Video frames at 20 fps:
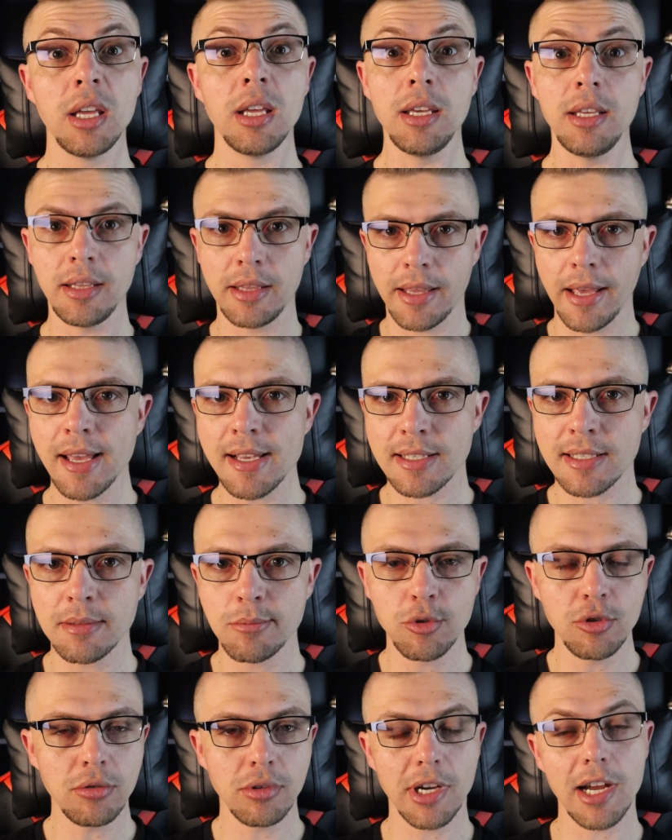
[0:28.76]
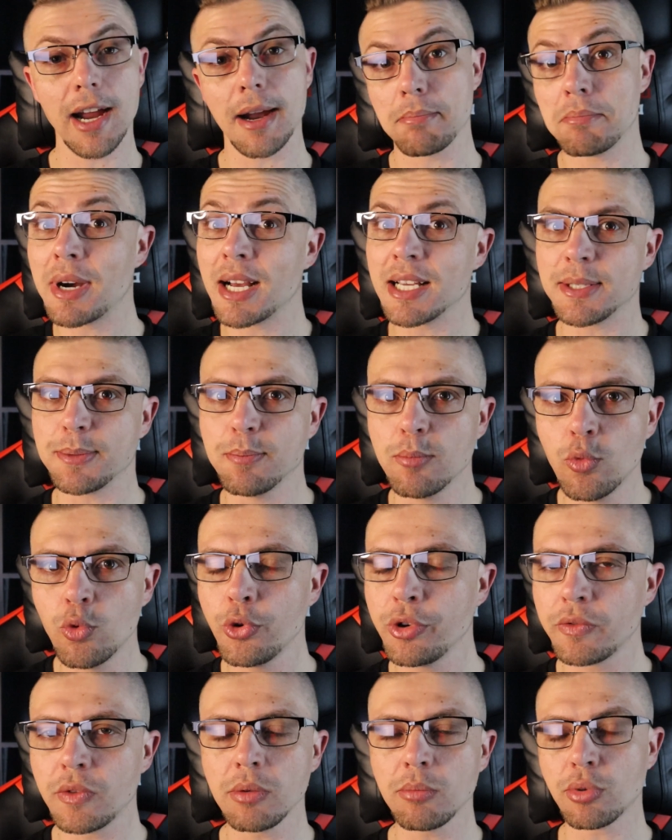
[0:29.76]
Em décimo lugar, mas
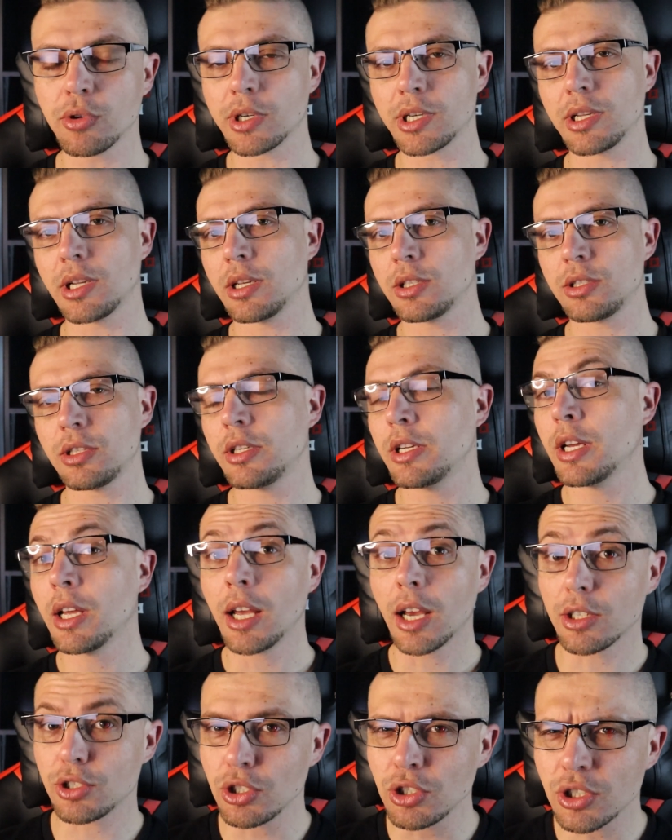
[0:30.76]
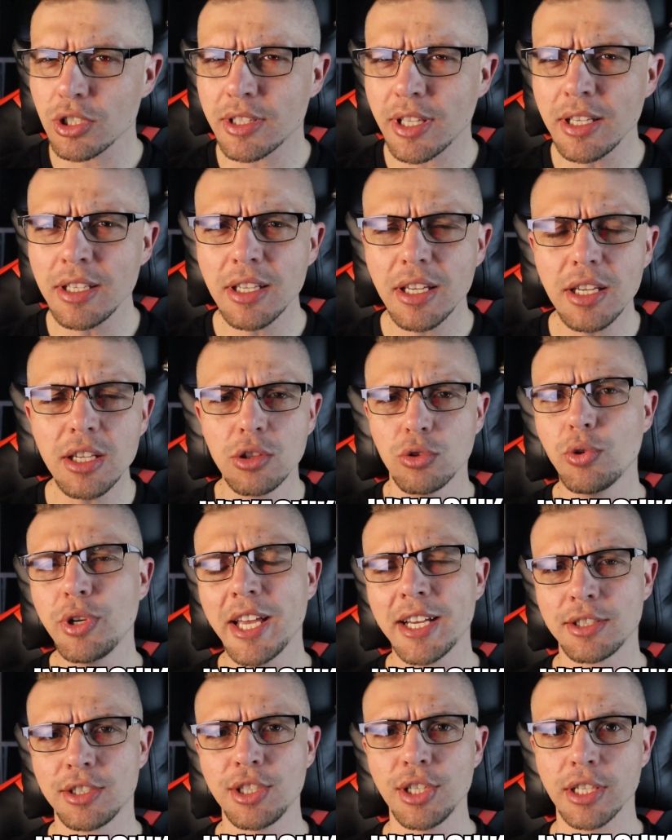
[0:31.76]
muito importante, a gente tem
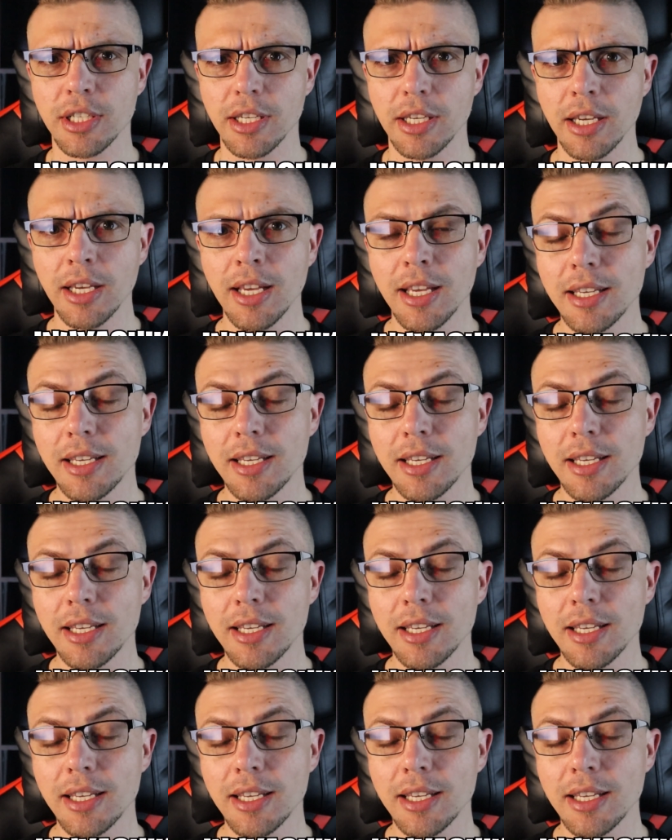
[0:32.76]
Inuyashiki,